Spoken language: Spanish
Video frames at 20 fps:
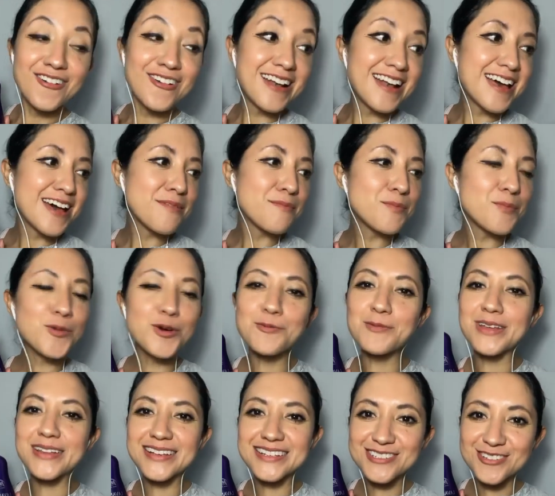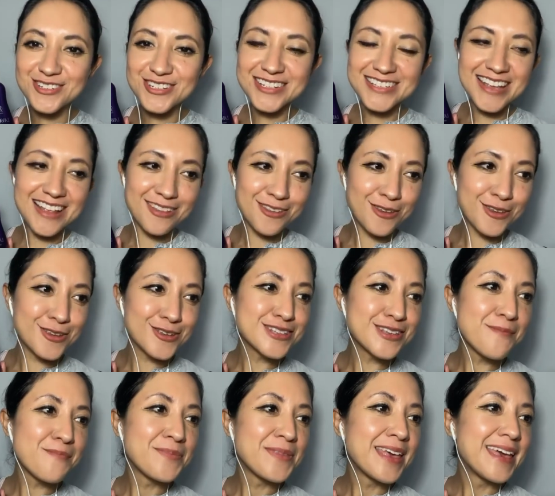Hola, muy buenas noches a
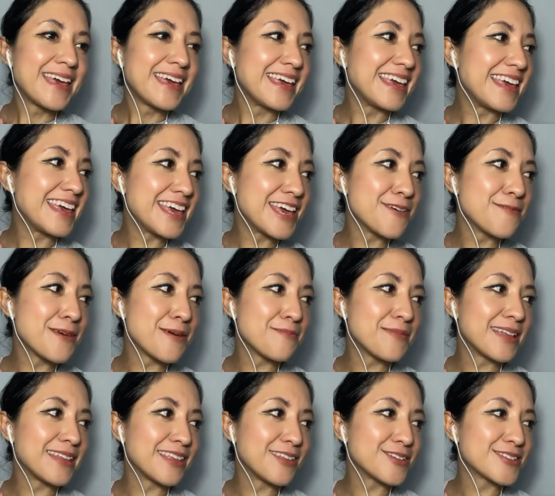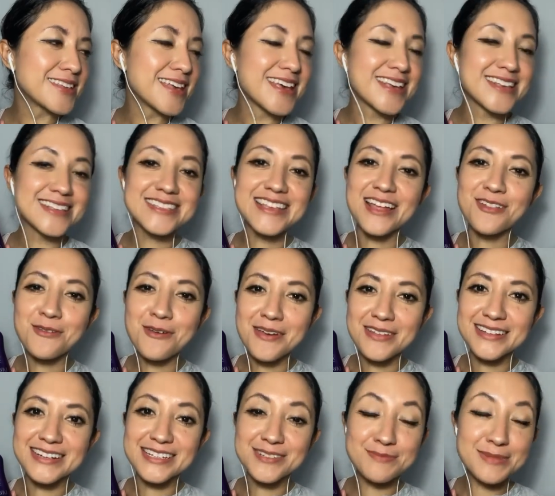todos y bienvenidos a esta
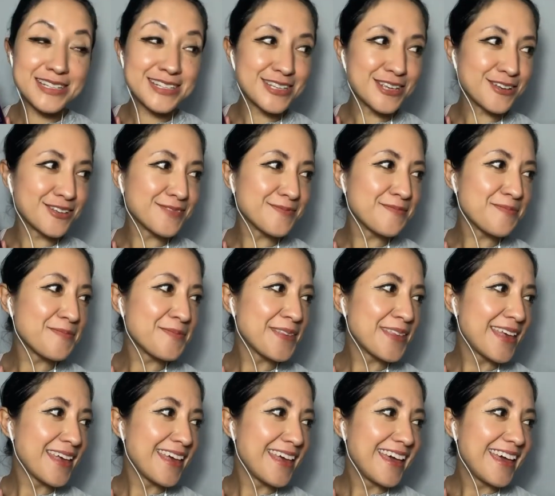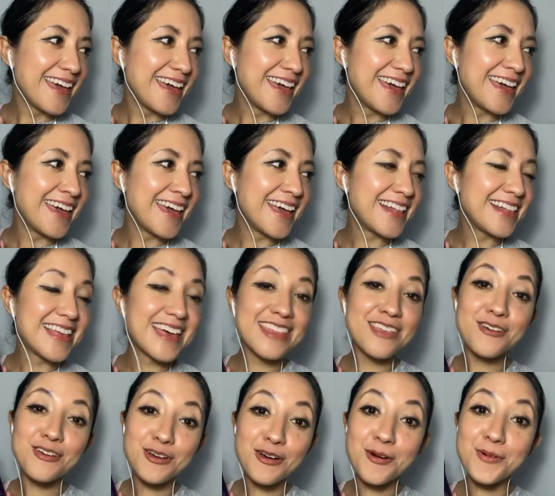nueva transmisión. El
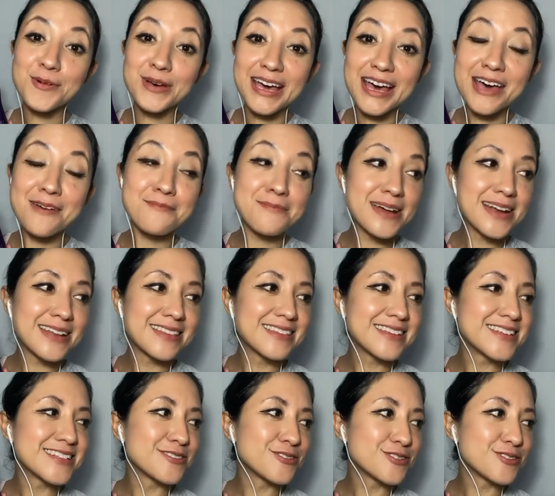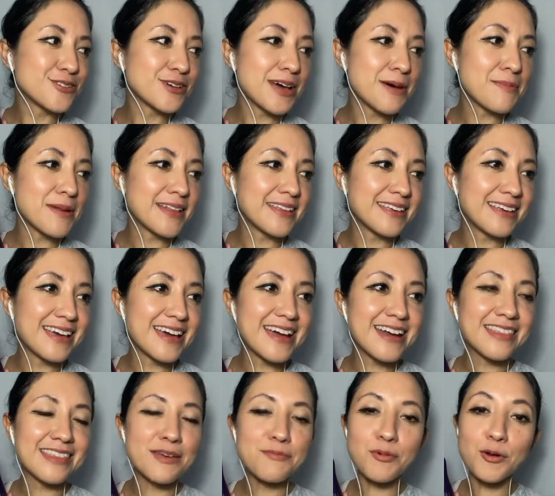día de hoy, como cada martes, nos toca
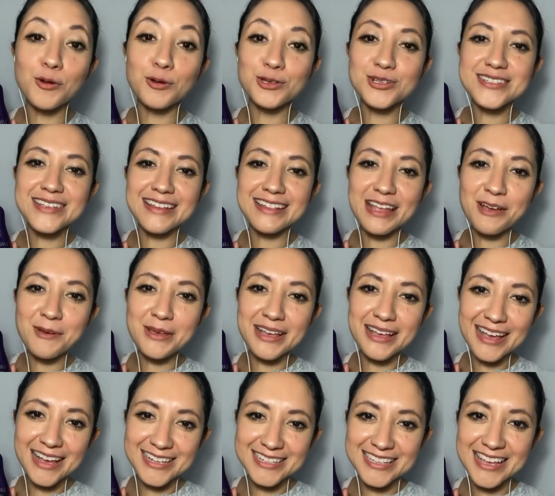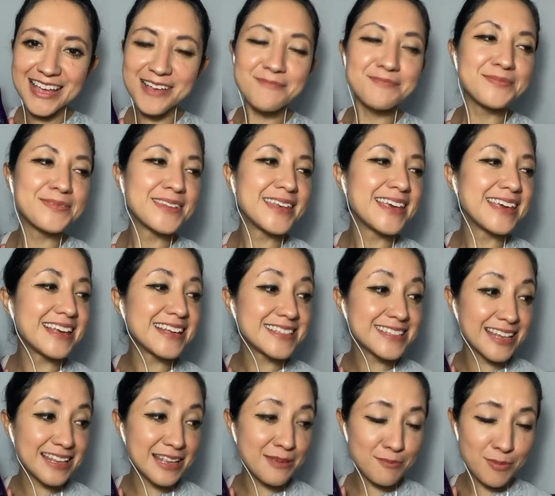platicar de productos que tengo en casa y que
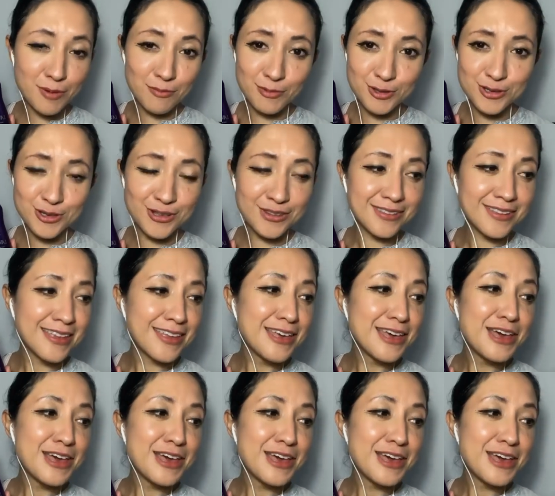están en promoción.